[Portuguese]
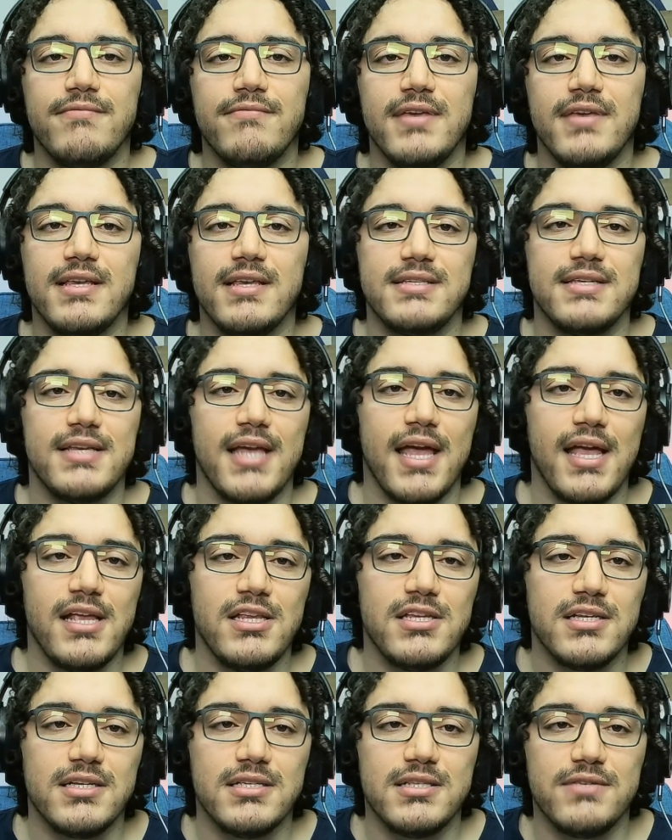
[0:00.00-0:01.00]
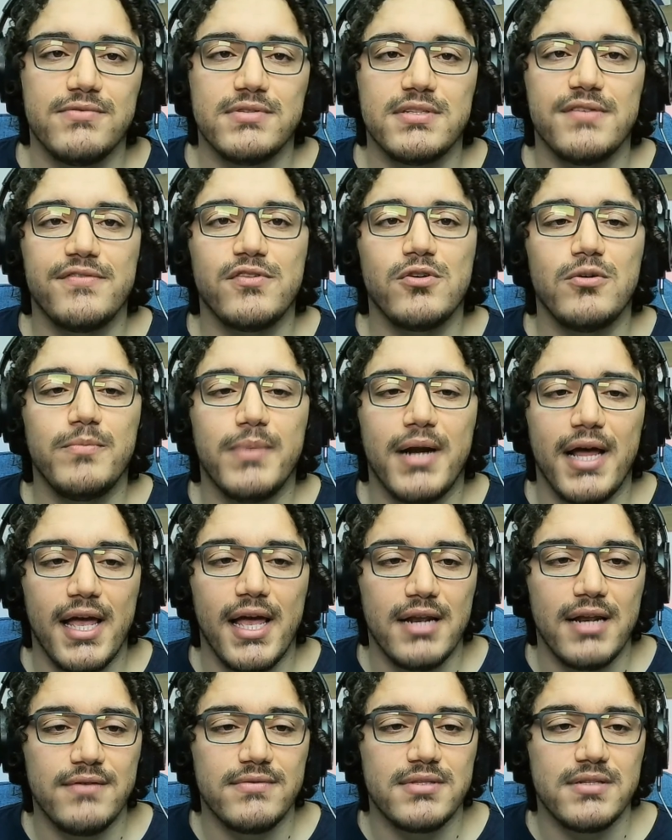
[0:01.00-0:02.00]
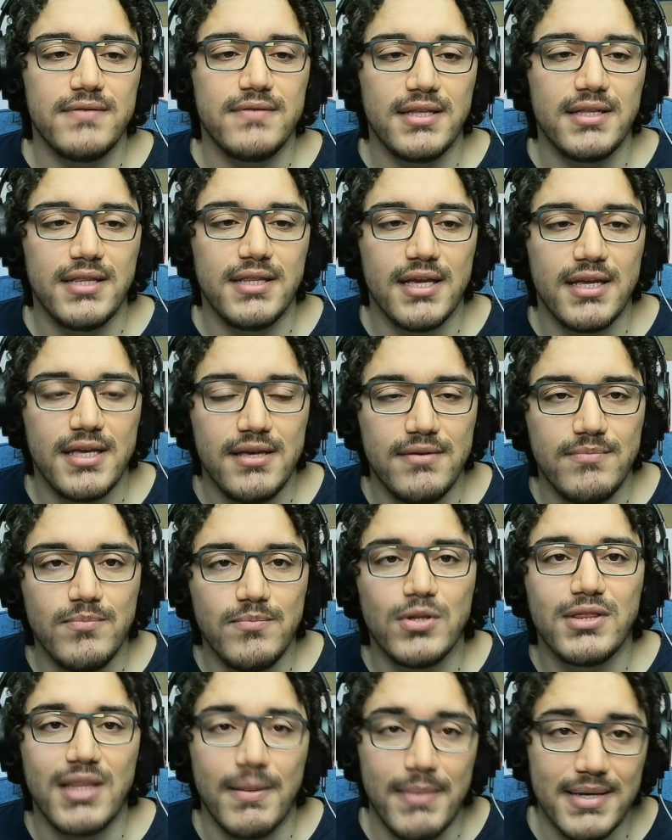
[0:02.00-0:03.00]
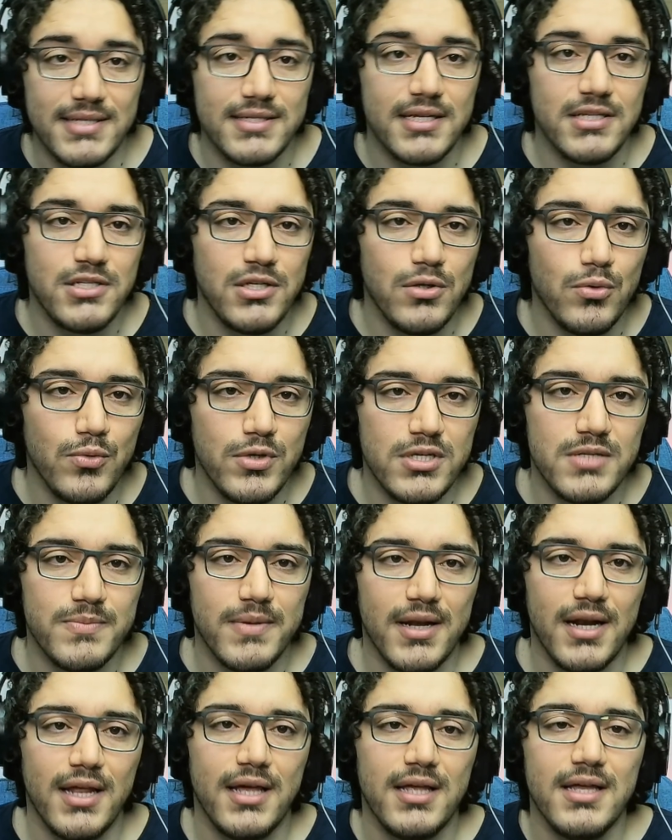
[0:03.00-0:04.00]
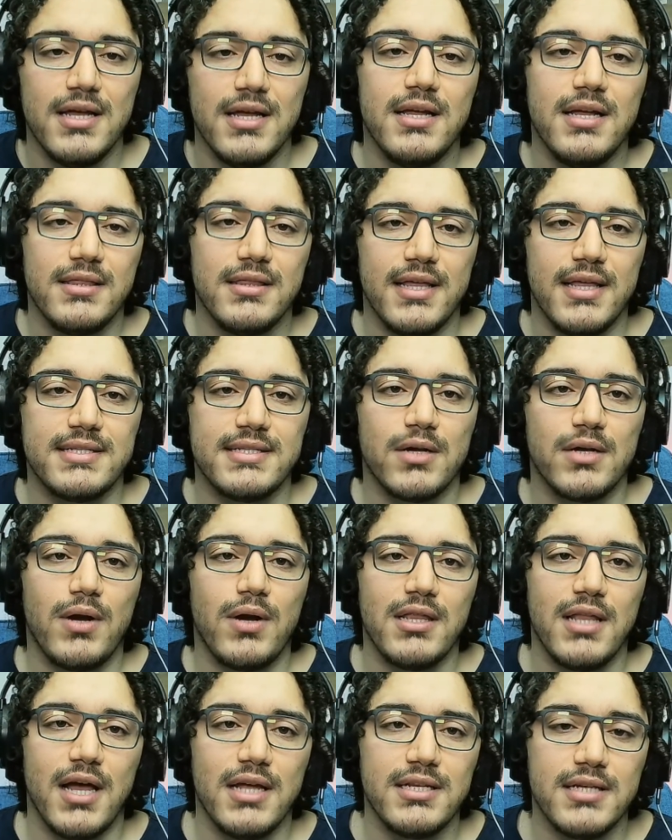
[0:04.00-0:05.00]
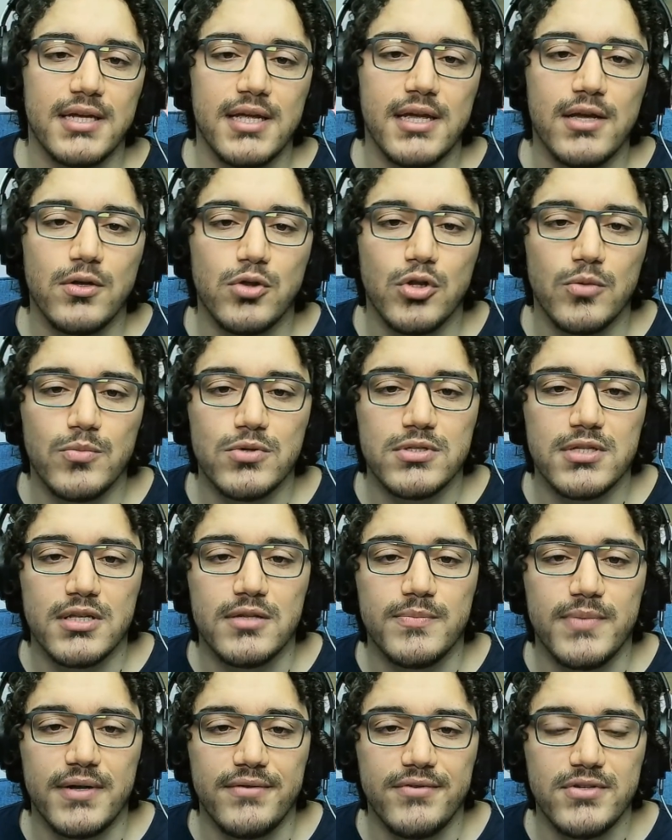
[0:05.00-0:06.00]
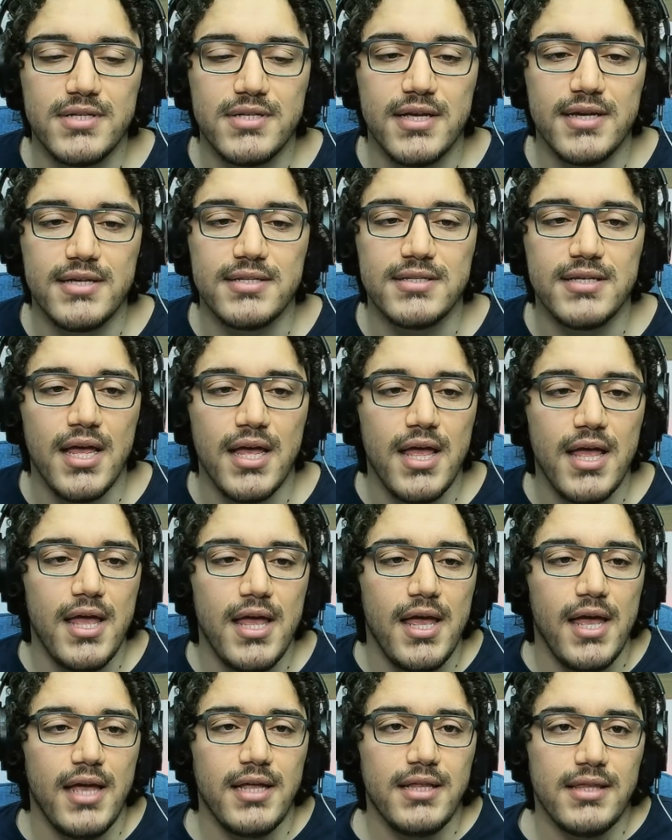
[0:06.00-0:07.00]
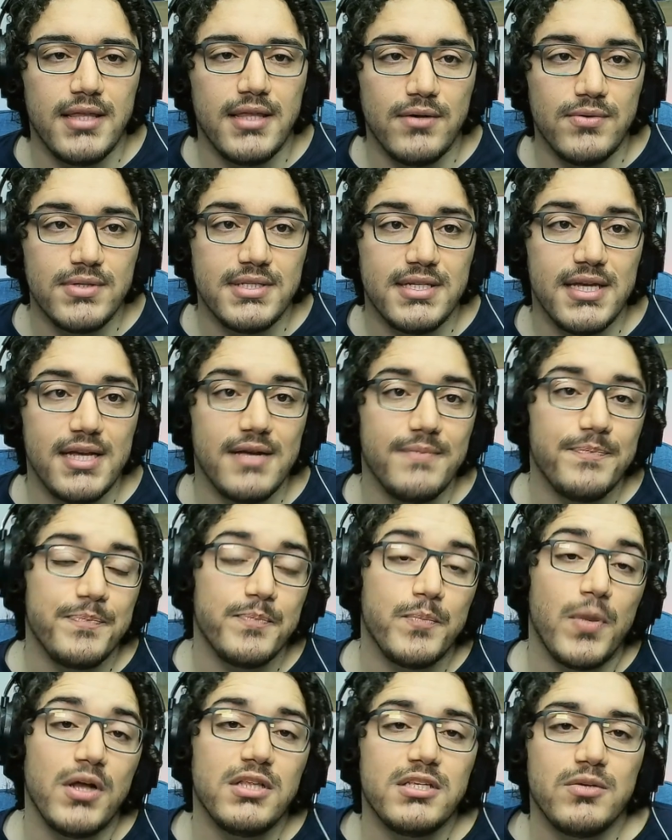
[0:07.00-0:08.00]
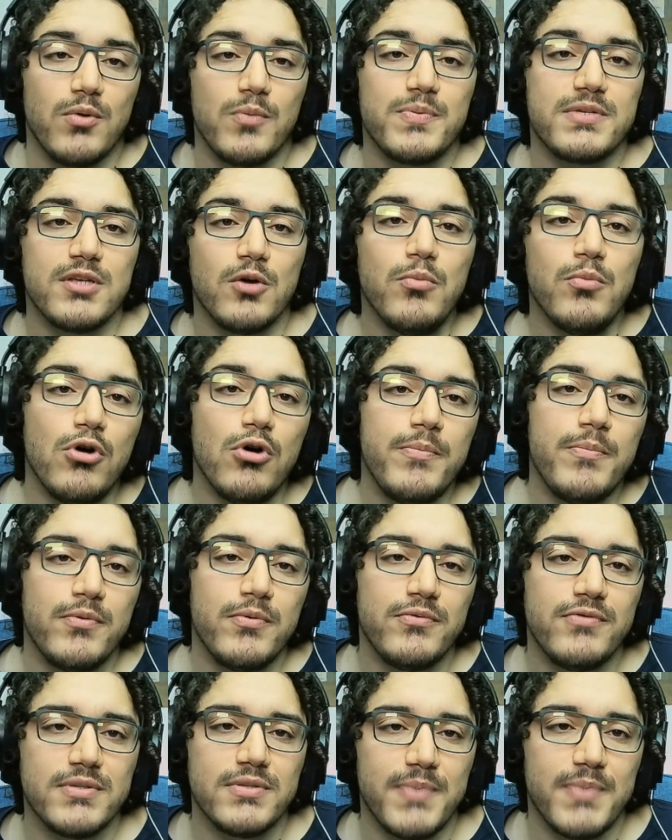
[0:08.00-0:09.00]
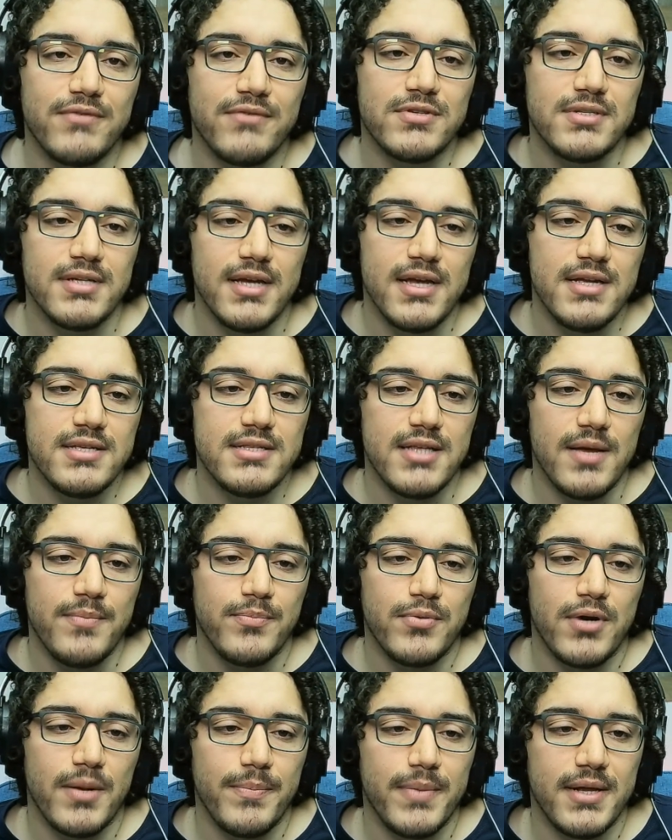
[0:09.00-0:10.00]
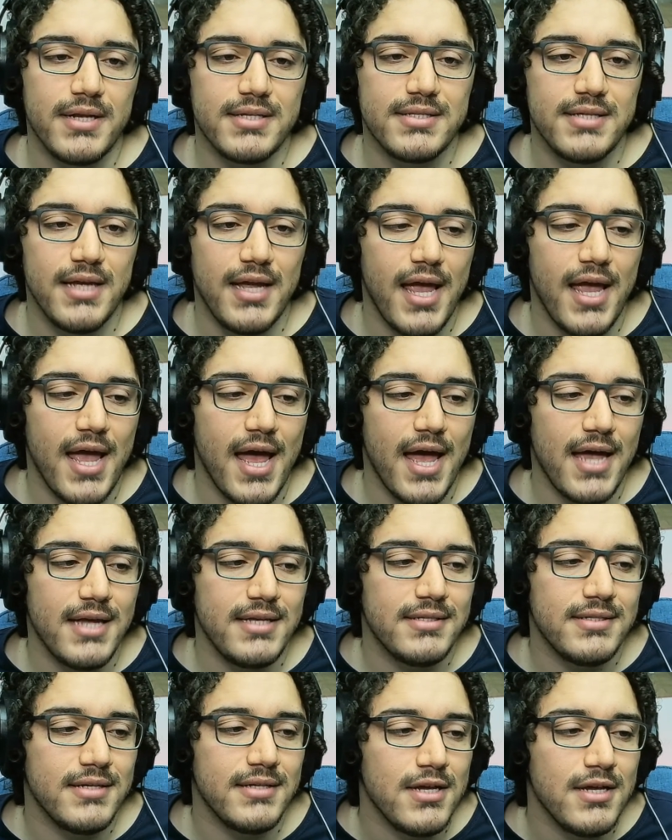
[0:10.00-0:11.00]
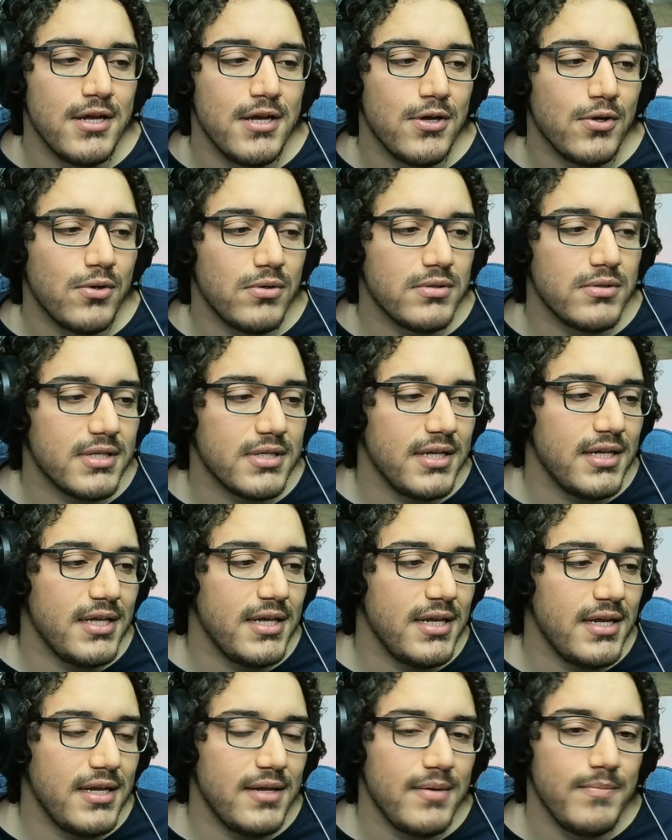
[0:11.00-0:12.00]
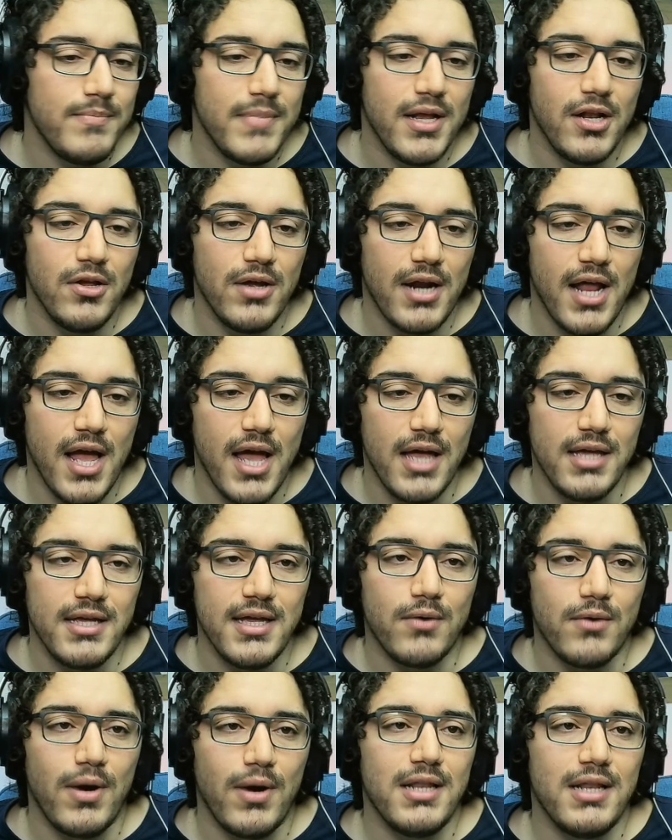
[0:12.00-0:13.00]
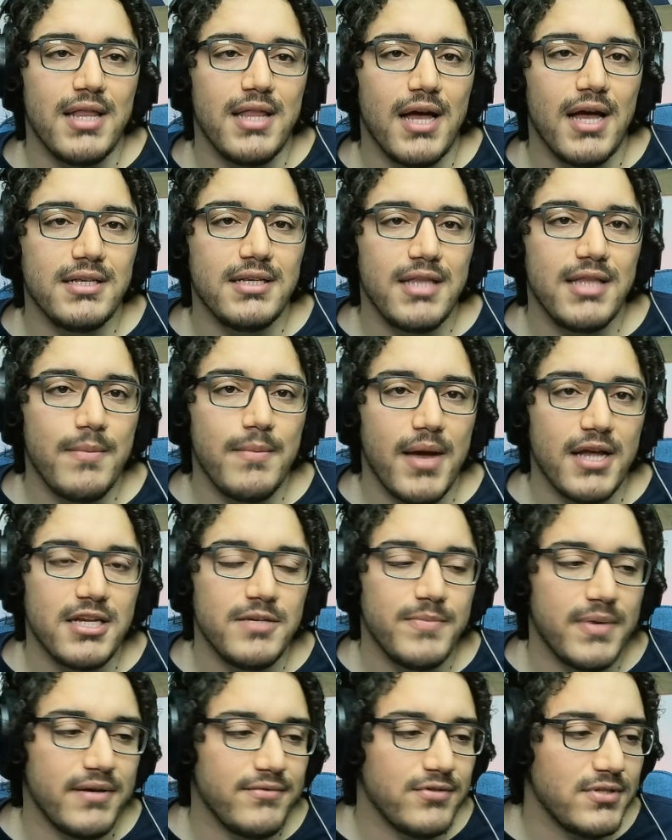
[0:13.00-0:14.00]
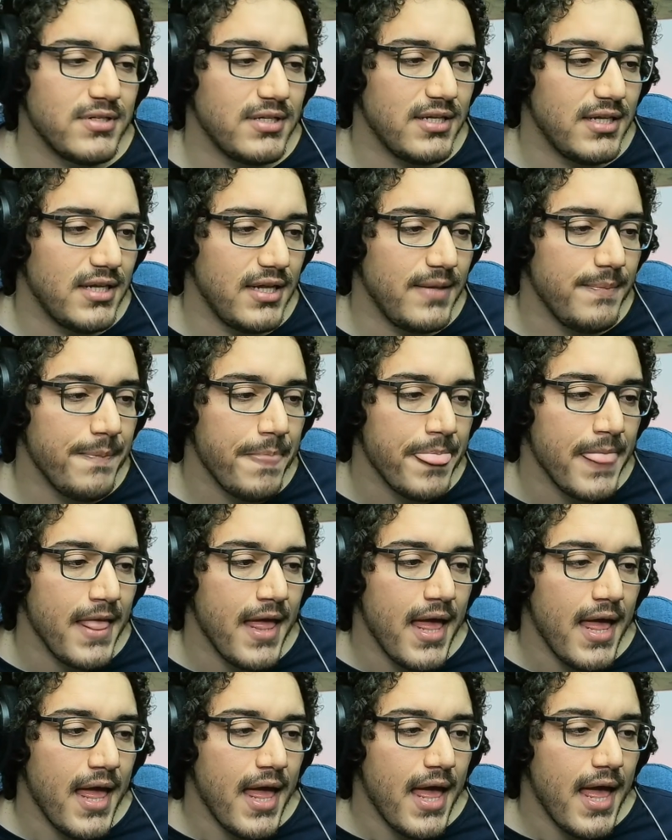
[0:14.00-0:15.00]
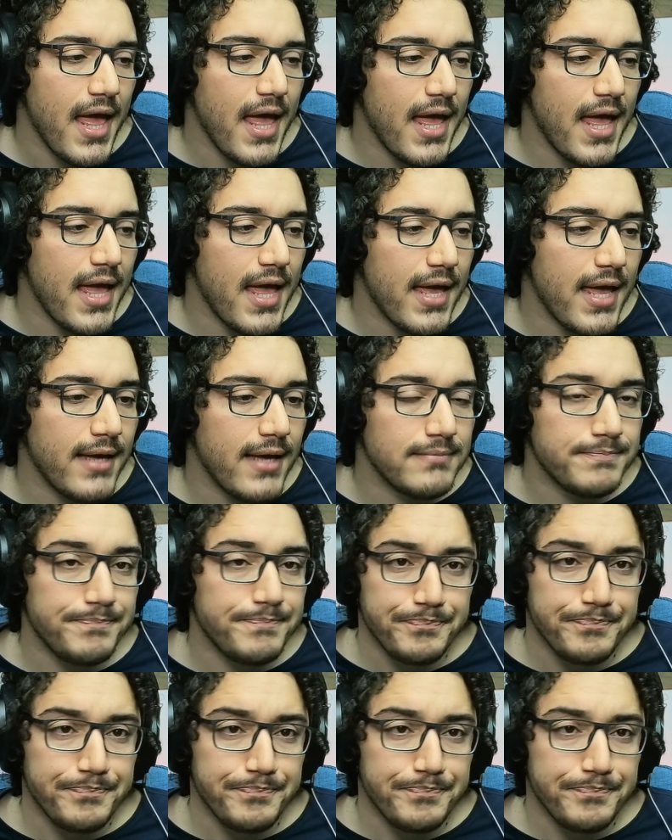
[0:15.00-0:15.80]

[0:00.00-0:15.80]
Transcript: fique ciente que se você for comprar ela, você vai ter que botar bastante luz para ela ter essa qualidade aqui que eu estou mostrando para vocês. Então, assim, pode ser uma opção boa para vocês, né? Por apenas 100 reais, conseguir melhorar a qualidade da imagem para você, né? É...